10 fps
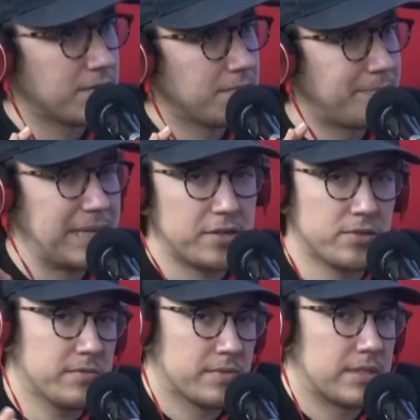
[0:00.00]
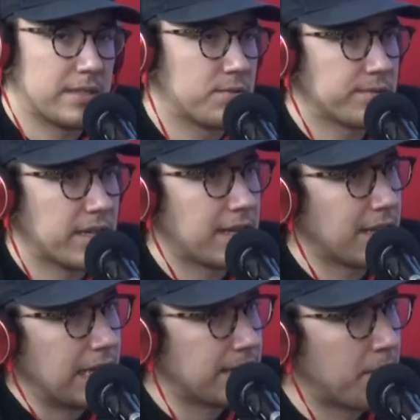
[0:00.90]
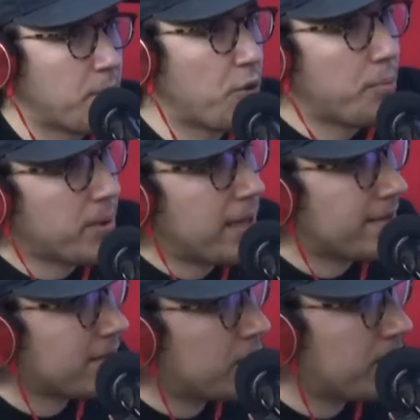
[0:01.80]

Pero, o tampoco puede hacer un